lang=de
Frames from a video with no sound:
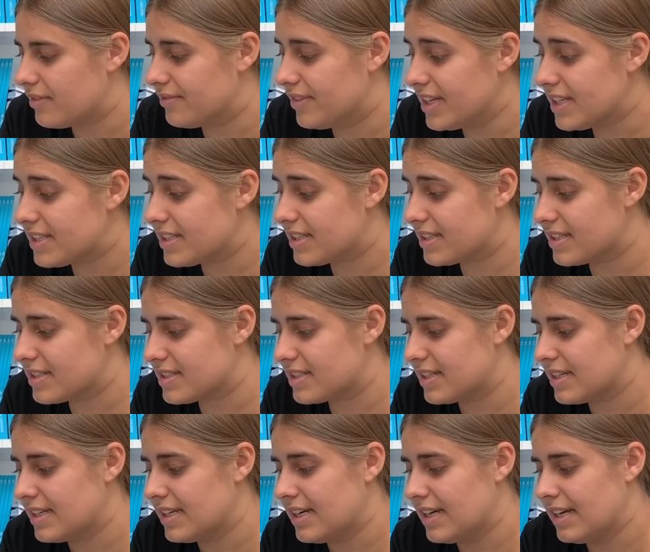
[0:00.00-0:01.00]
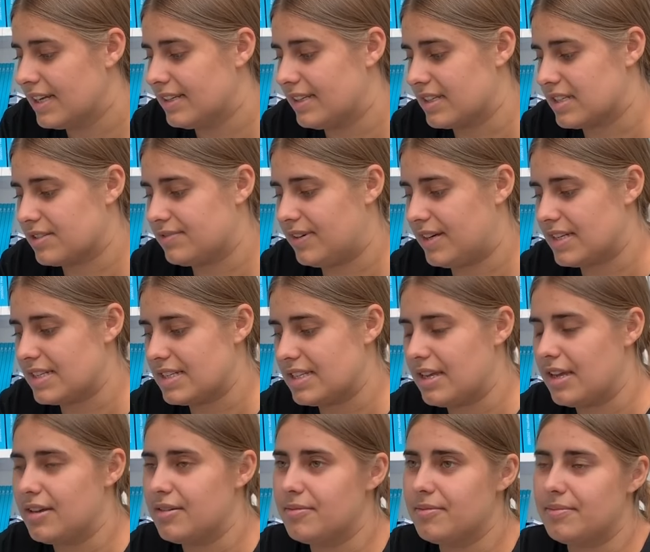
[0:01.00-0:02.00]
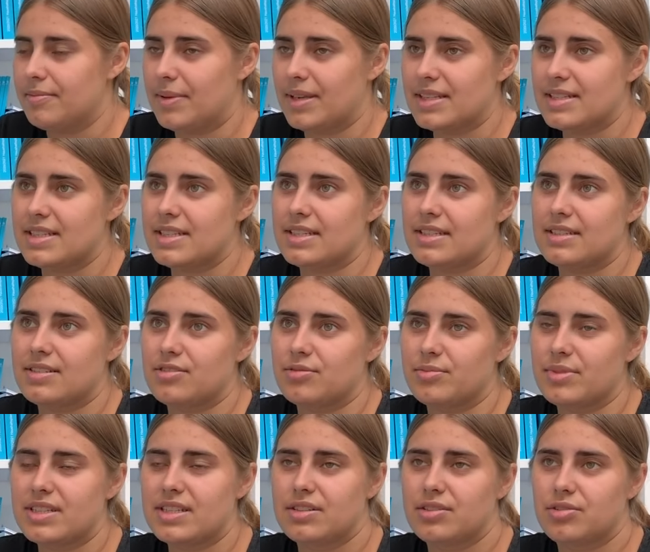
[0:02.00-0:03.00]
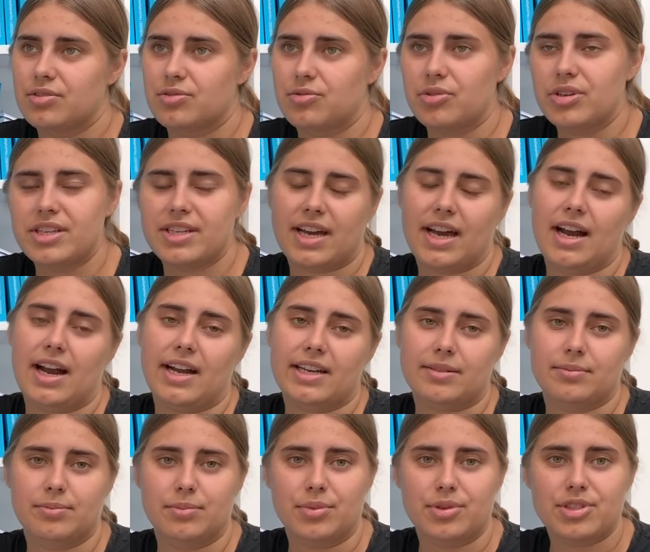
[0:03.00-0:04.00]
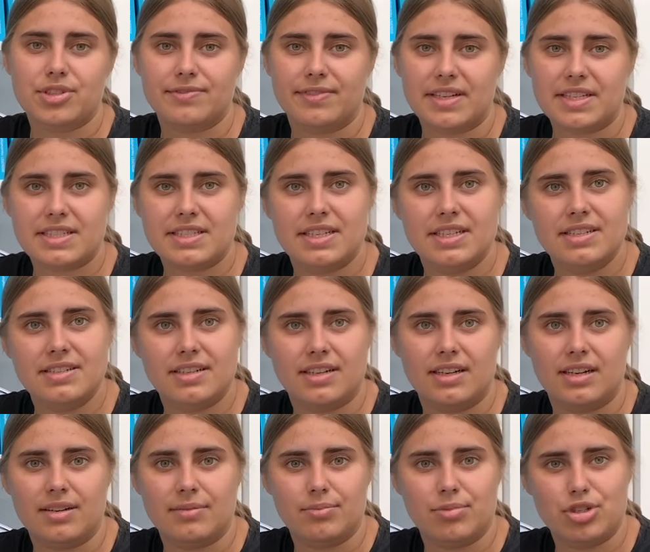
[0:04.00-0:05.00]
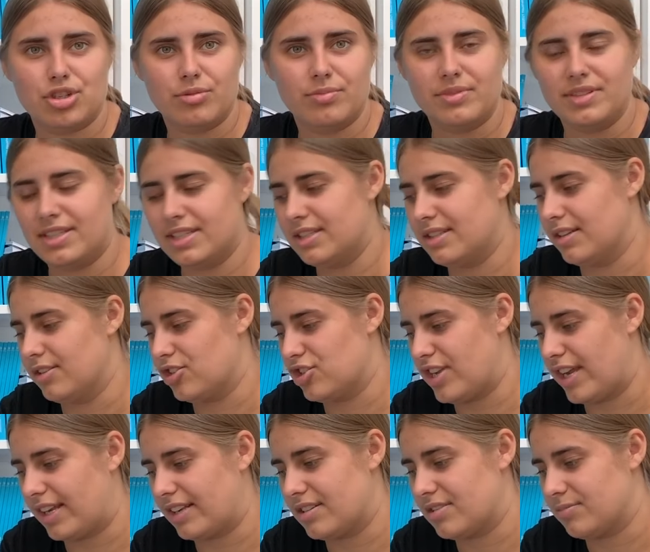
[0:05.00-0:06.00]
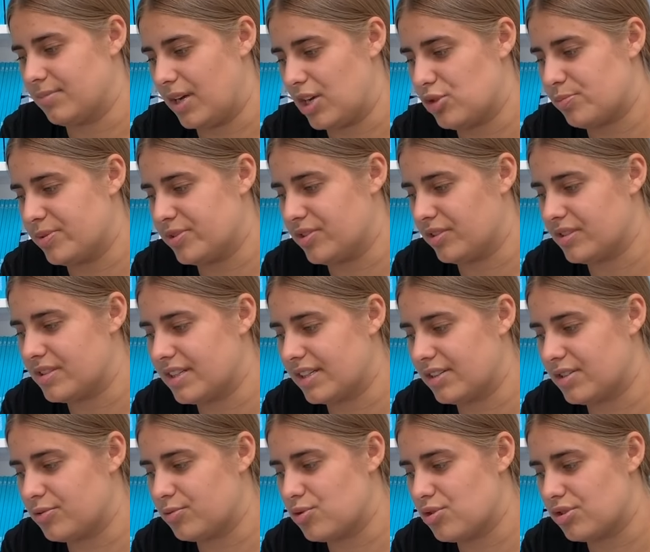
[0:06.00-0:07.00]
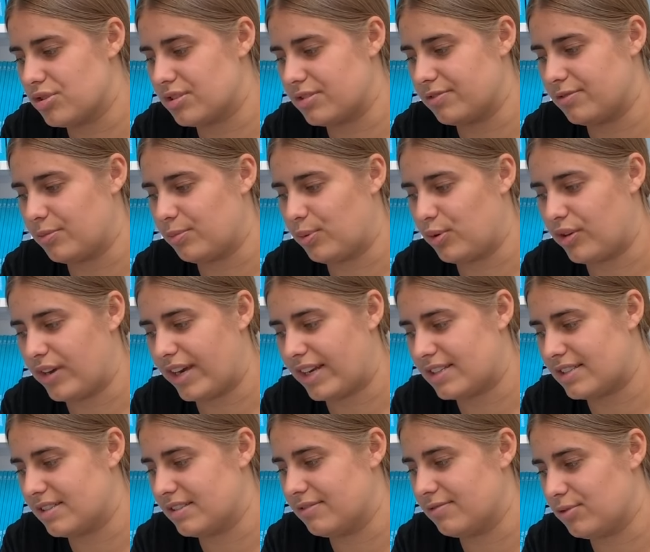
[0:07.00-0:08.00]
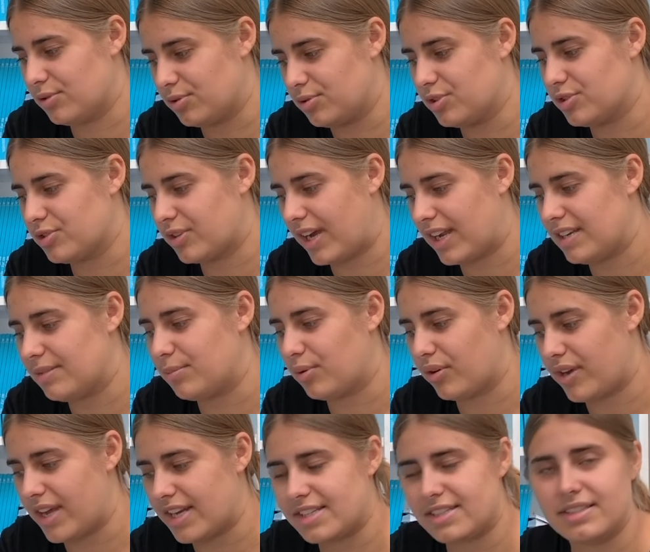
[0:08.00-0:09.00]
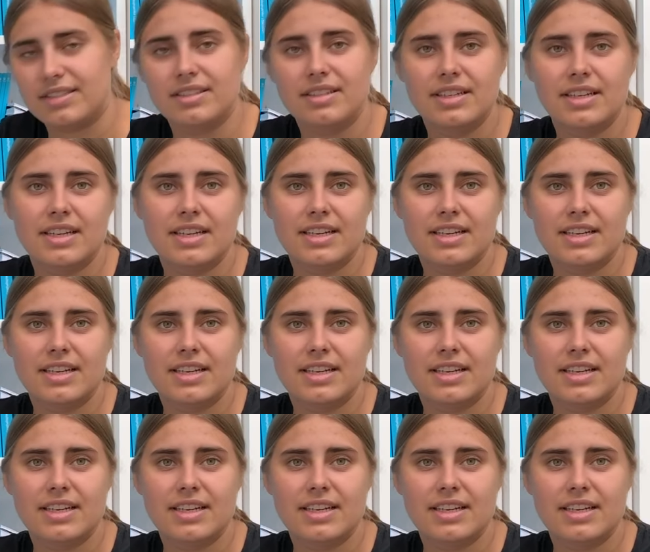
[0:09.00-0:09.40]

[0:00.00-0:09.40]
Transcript: Wichtig ist, dass quasi man sich so ein bisschen durchraten muss, was hinter bestimmten Titeln steckt. Zum Beispiel sonstige Zuschüsse für, Projekte, für kulturelle Projekte